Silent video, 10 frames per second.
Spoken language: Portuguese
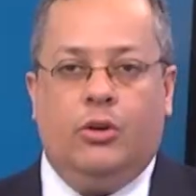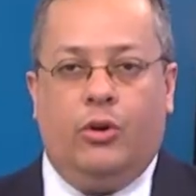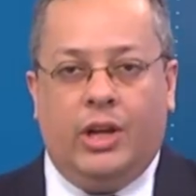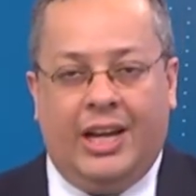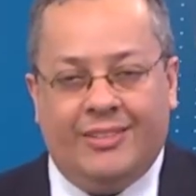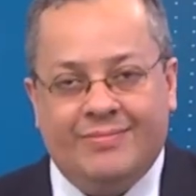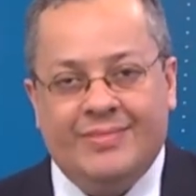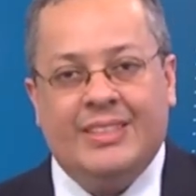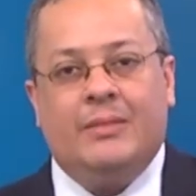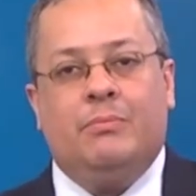
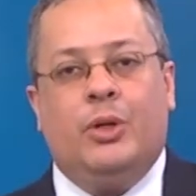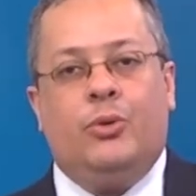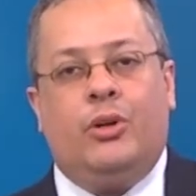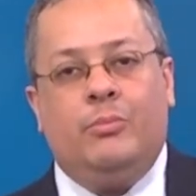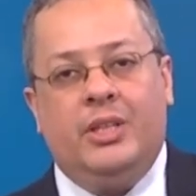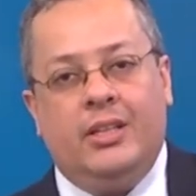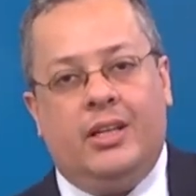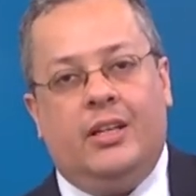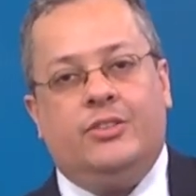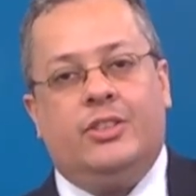Olá, meu nome
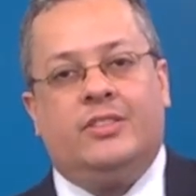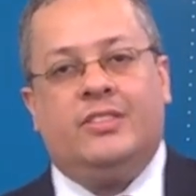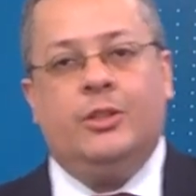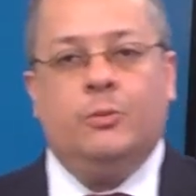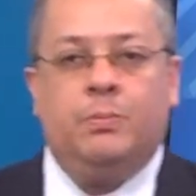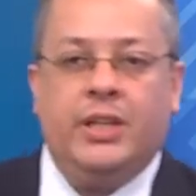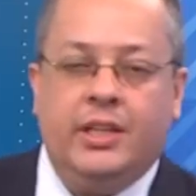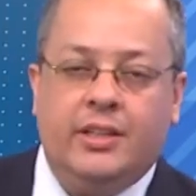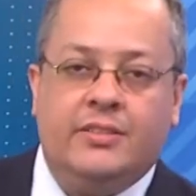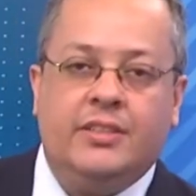é Dirceu
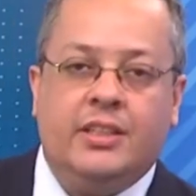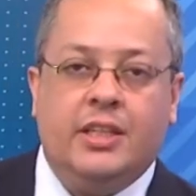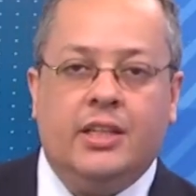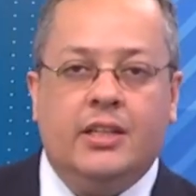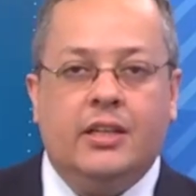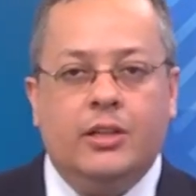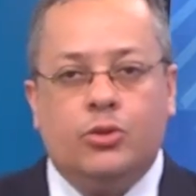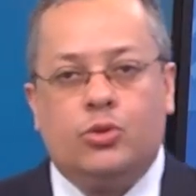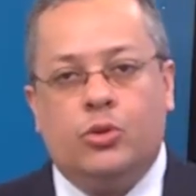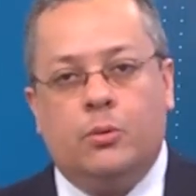Pereira Siqueira,
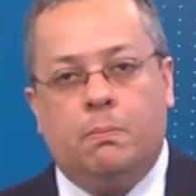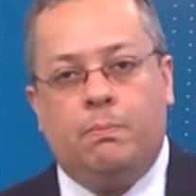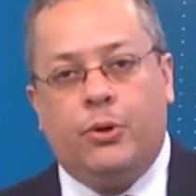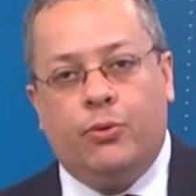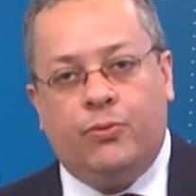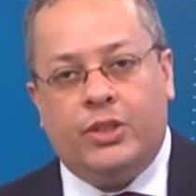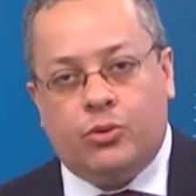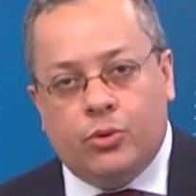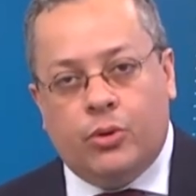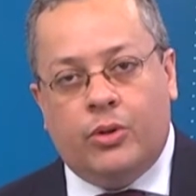eu sou
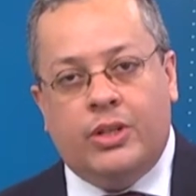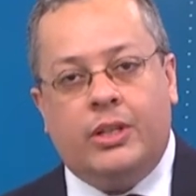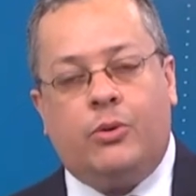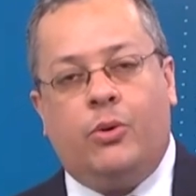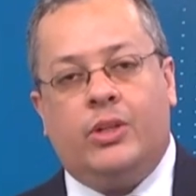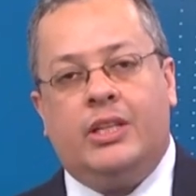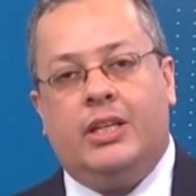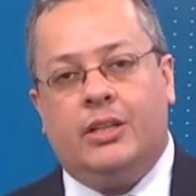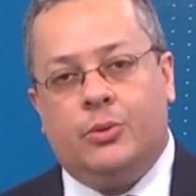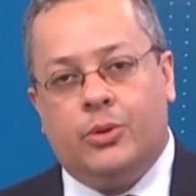professor e
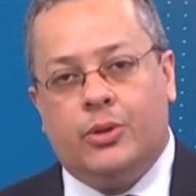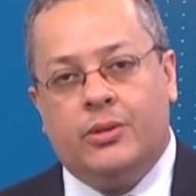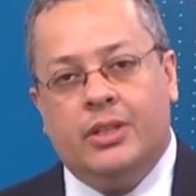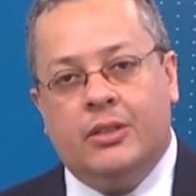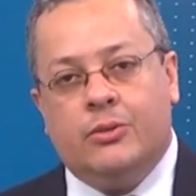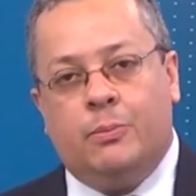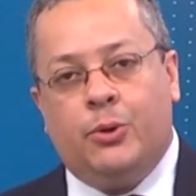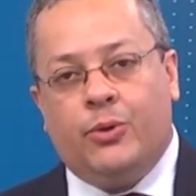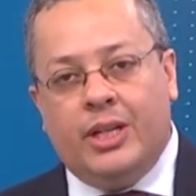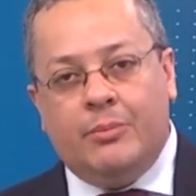coordenador do
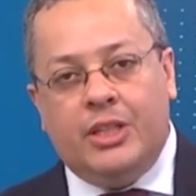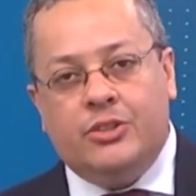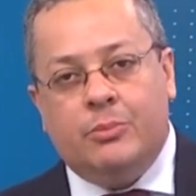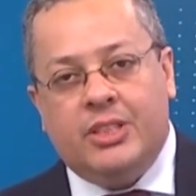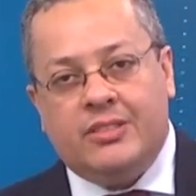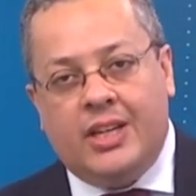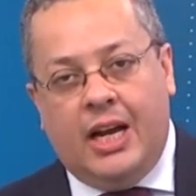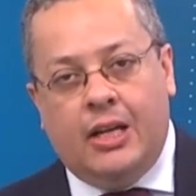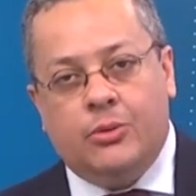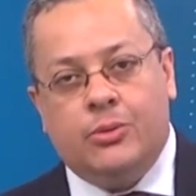programa de
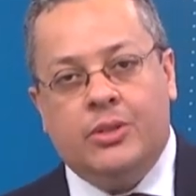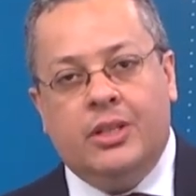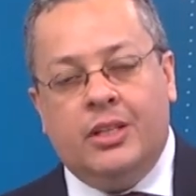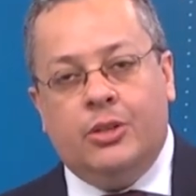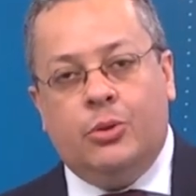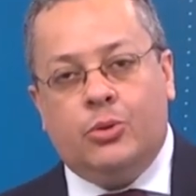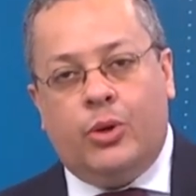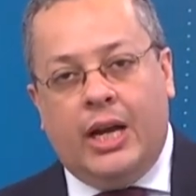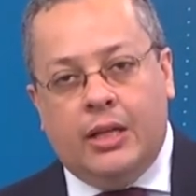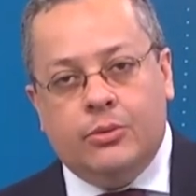mestrado e
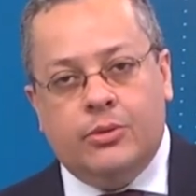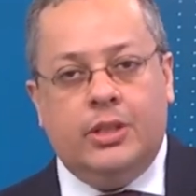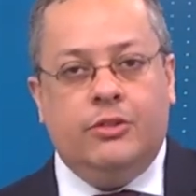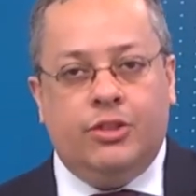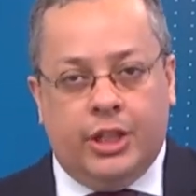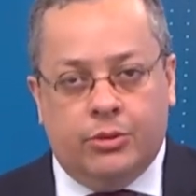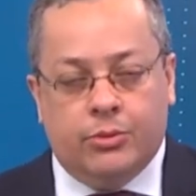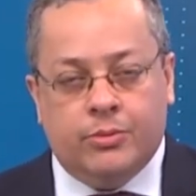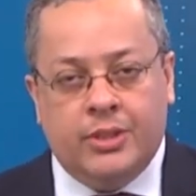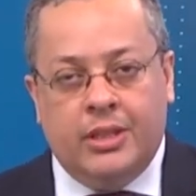doutorado em
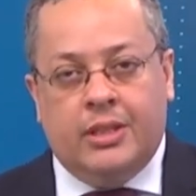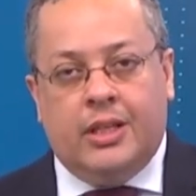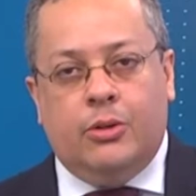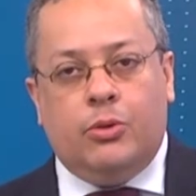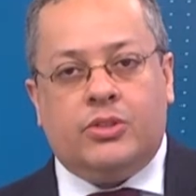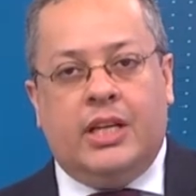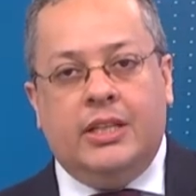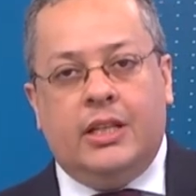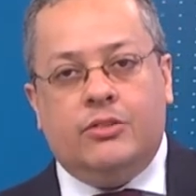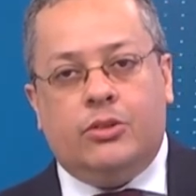Direito. Né, eu
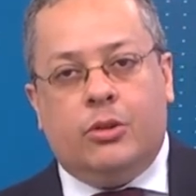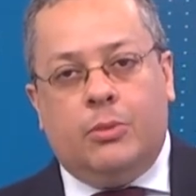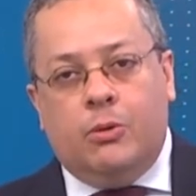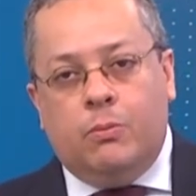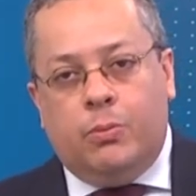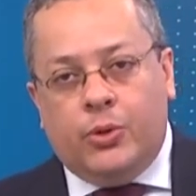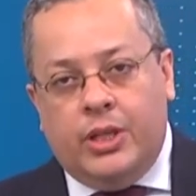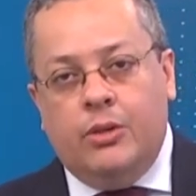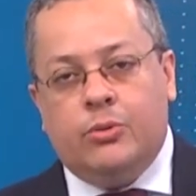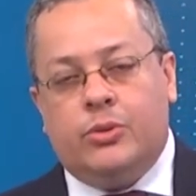gostaria de tomar um
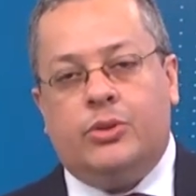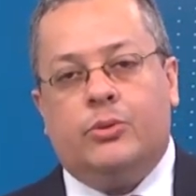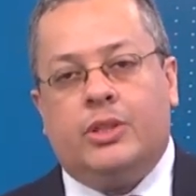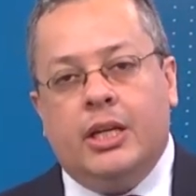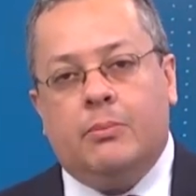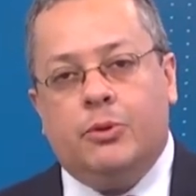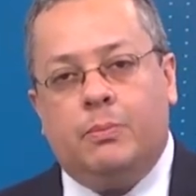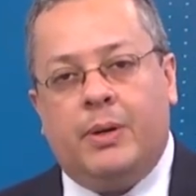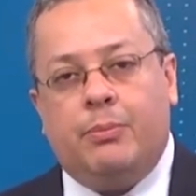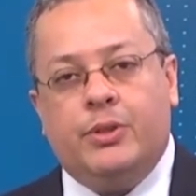pouquinho do seu tempo
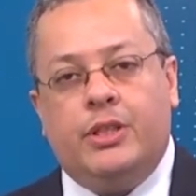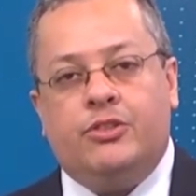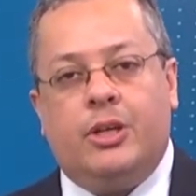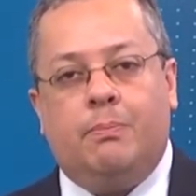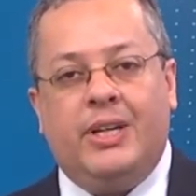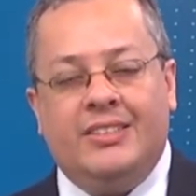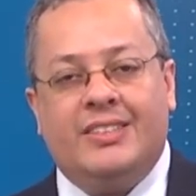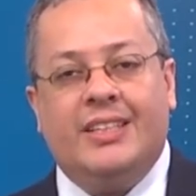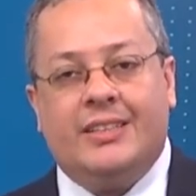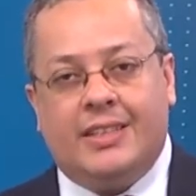para poder te
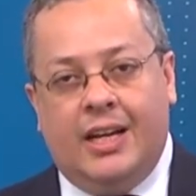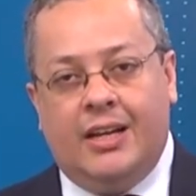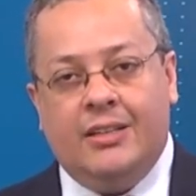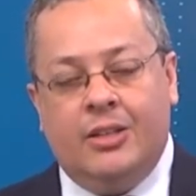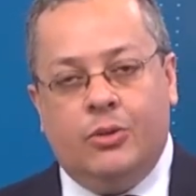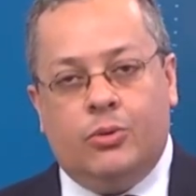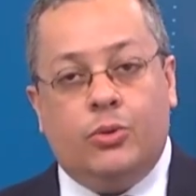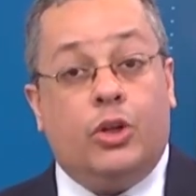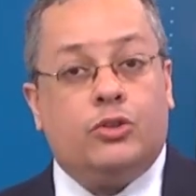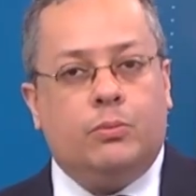apresentar o
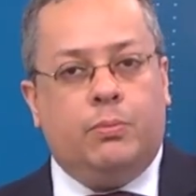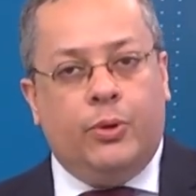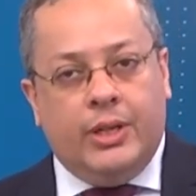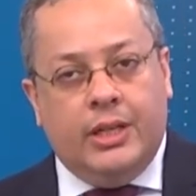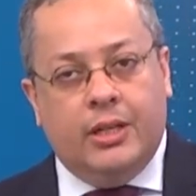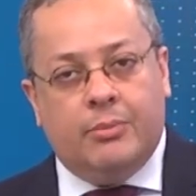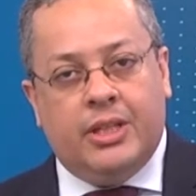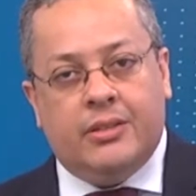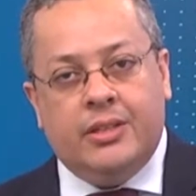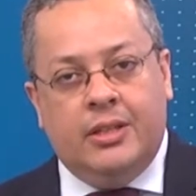nosso
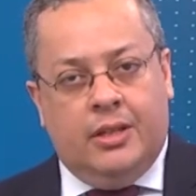programa.